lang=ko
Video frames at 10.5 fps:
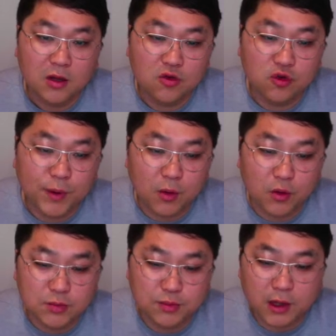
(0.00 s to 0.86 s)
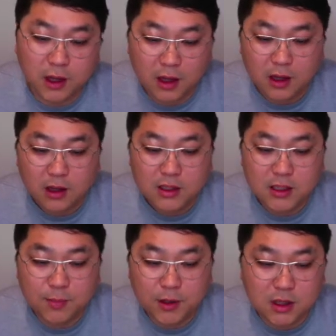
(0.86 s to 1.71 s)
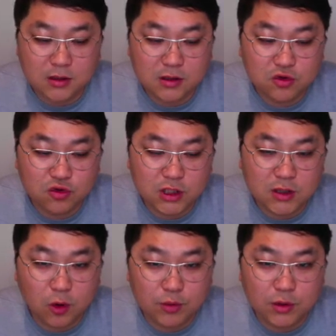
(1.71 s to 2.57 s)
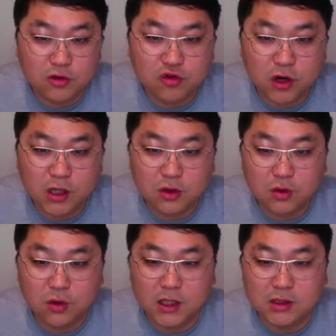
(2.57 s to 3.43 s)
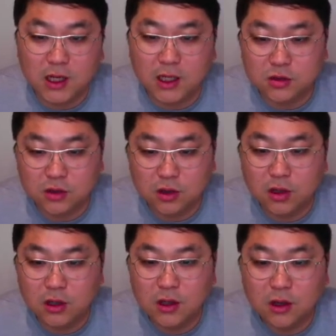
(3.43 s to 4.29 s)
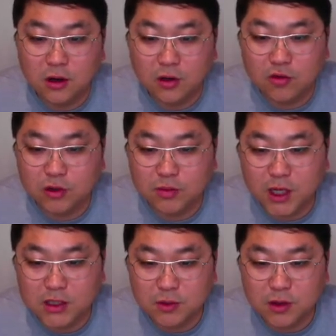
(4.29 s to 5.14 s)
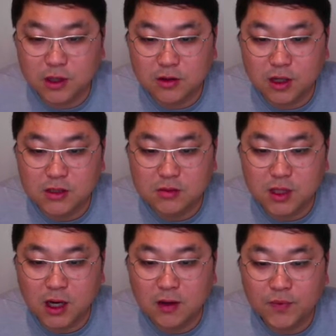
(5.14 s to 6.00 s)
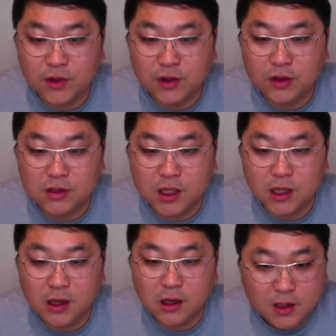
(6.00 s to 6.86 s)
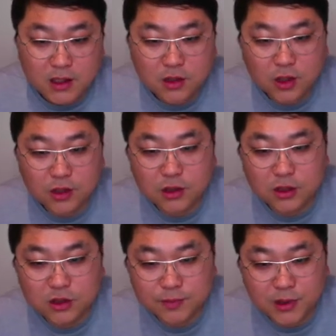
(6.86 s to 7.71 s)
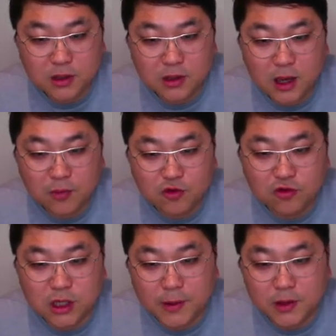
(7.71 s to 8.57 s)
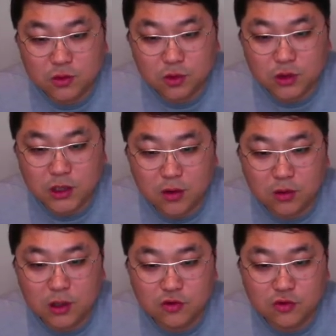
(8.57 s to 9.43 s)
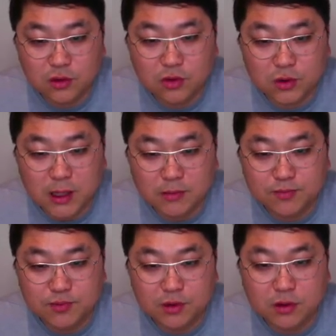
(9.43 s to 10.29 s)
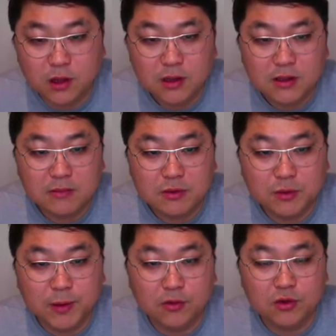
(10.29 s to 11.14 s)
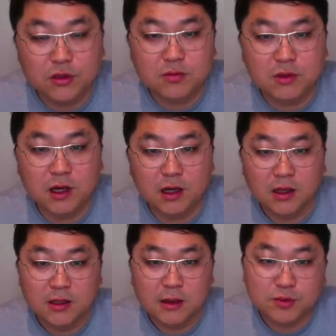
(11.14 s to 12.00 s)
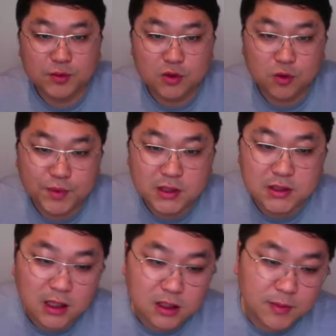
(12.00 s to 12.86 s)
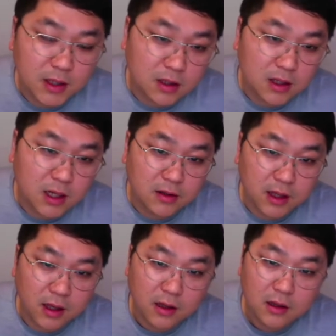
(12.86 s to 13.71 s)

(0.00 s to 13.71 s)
650불에 10% 65불 추가적으로 계산하셔서 어, 구입을 하시면 될 것 같습니다. 현재 인터내셔널 s 핑 i 국제 배송도 제공을 해주고 있고 30불 30불 받고 있습니다. 30불이 좀 비싼 금액이긴 한데